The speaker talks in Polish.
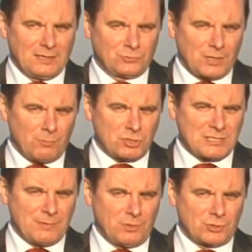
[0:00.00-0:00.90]
które
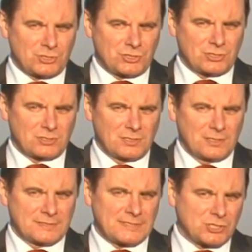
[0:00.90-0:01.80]
można mnożyć,
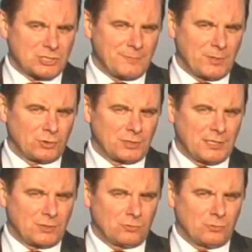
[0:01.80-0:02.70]
zacznijmy od
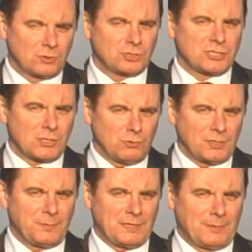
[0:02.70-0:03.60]
kilku,
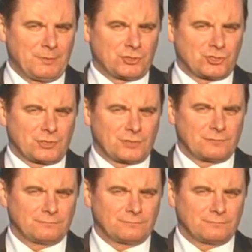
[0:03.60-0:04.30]
szczególnie mi najbliższych.